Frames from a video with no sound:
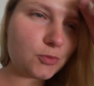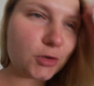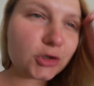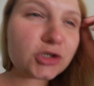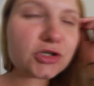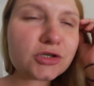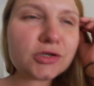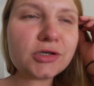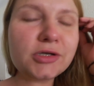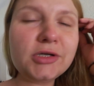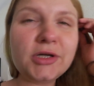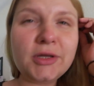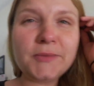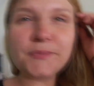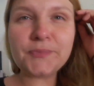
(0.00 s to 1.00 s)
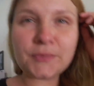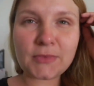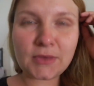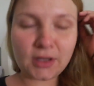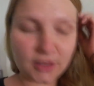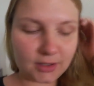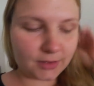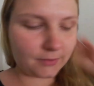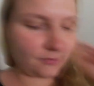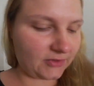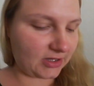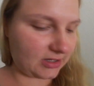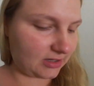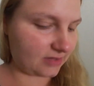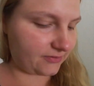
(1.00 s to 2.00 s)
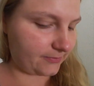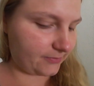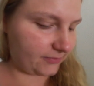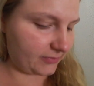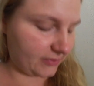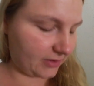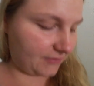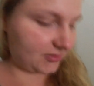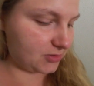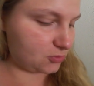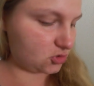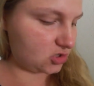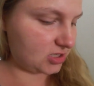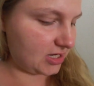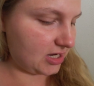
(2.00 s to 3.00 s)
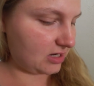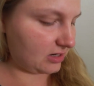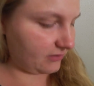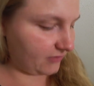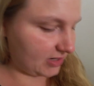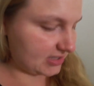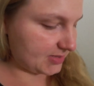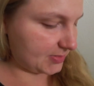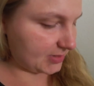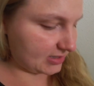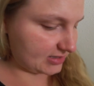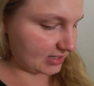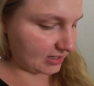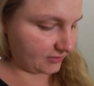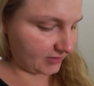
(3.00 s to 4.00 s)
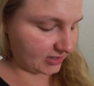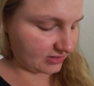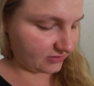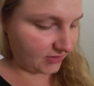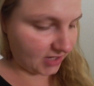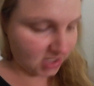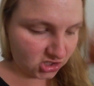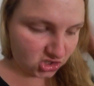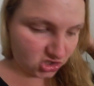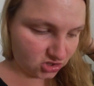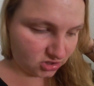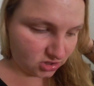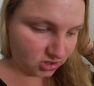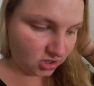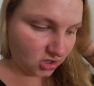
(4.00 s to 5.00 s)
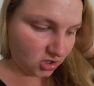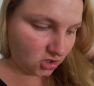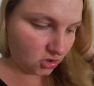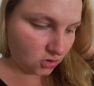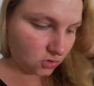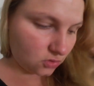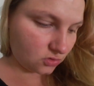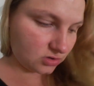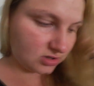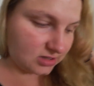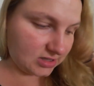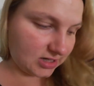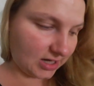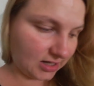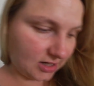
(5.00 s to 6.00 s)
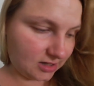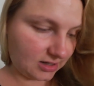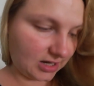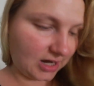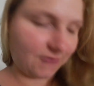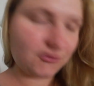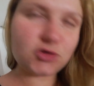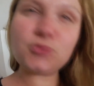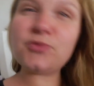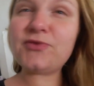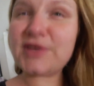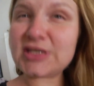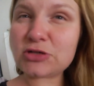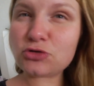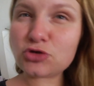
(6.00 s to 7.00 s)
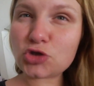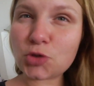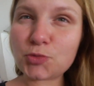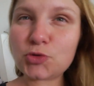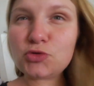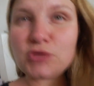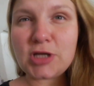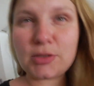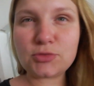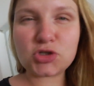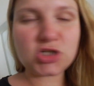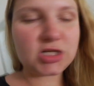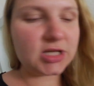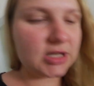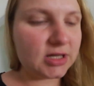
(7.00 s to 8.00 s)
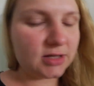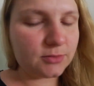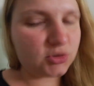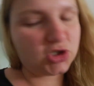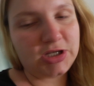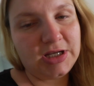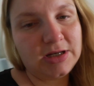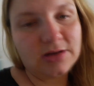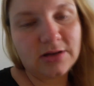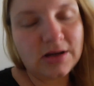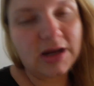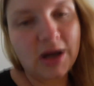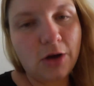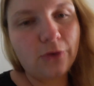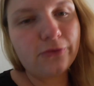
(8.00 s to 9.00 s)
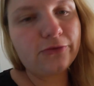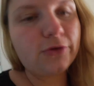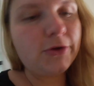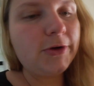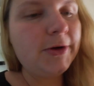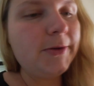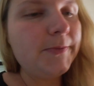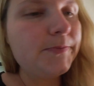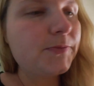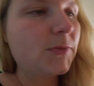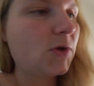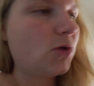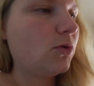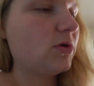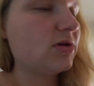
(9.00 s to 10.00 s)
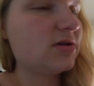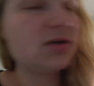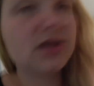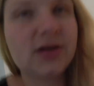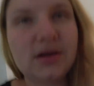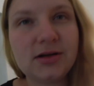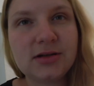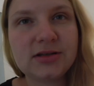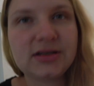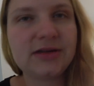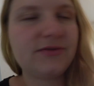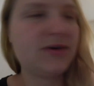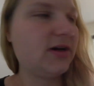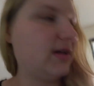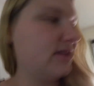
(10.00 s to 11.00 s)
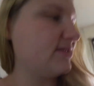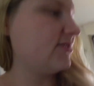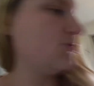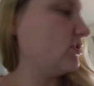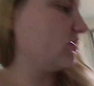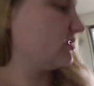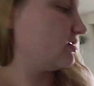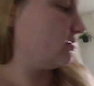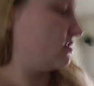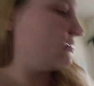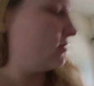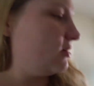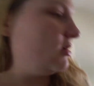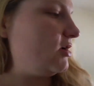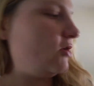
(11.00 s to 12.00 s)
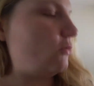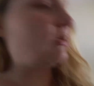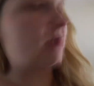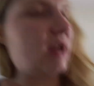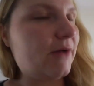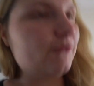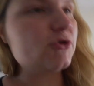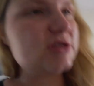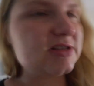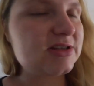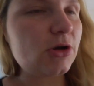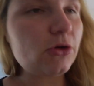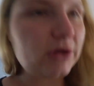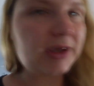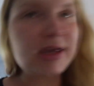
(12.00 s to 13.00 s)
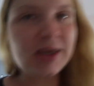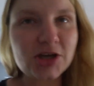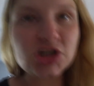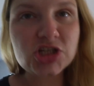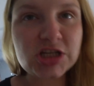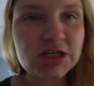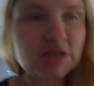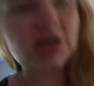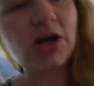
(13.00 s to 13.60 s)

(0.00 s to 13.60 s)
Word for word: möchte. Ähm, wir hatten das, da was bestellt, dann war das aber das eine war das falsche. Und den, dann haben wir so einen Bewässerungscomputer bestell, äh, bestellt, gekauft. Und ja, der war jetzt auch nicht. Oder da haben wir uns jetzt auch gegen entschieden,